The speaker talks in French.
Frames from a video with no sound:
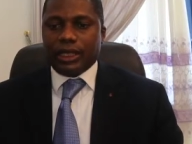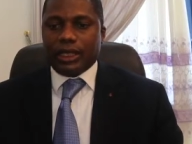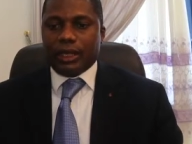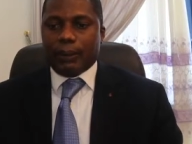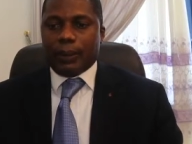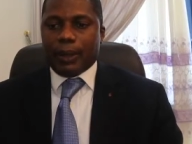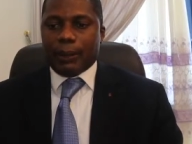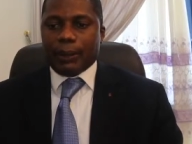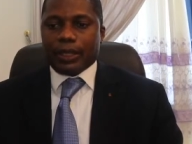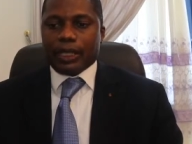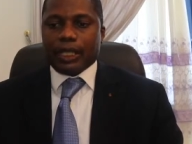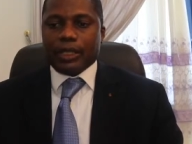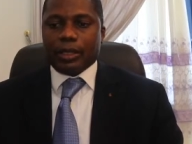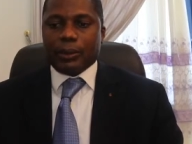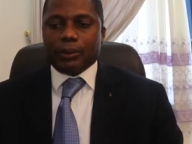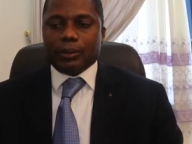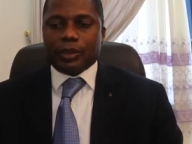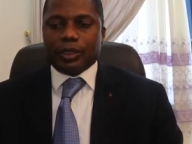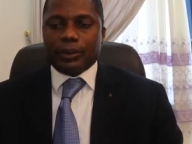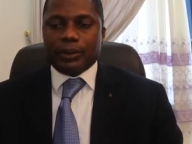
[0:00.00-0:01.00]
et permettra
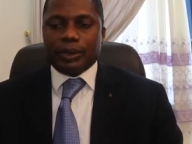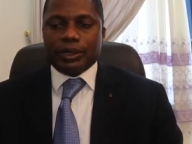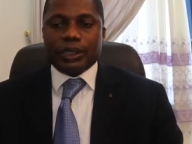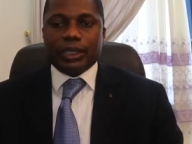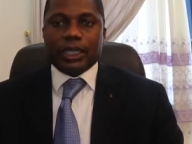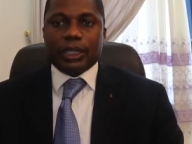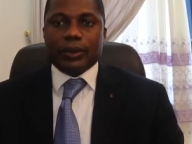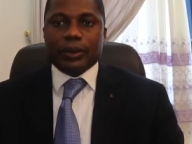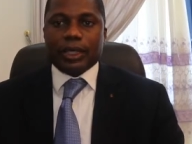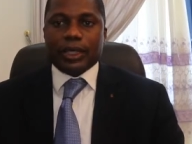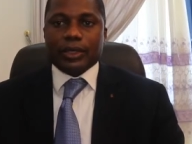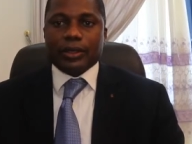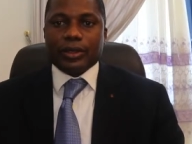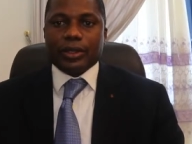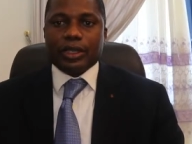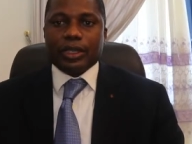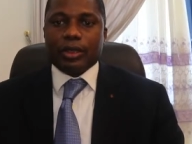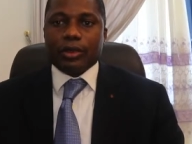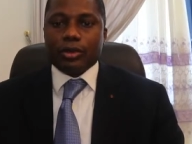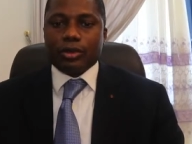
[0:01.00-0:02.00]
d'optimiser
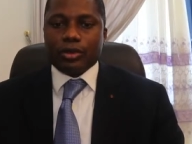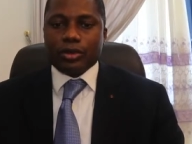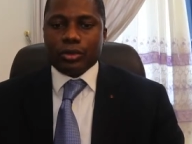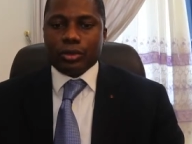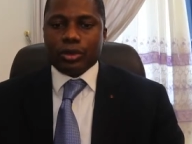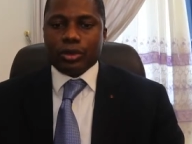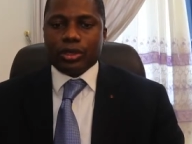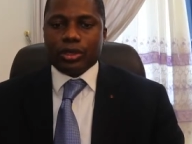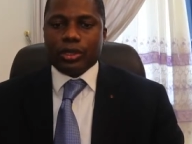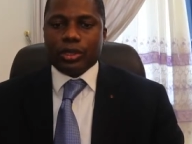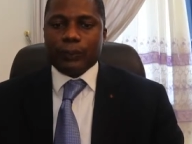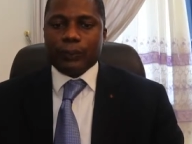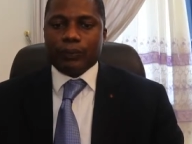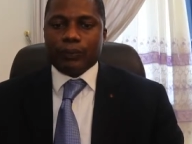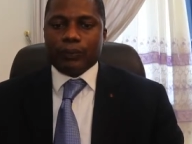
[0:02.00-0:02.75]
l'allocation des ressources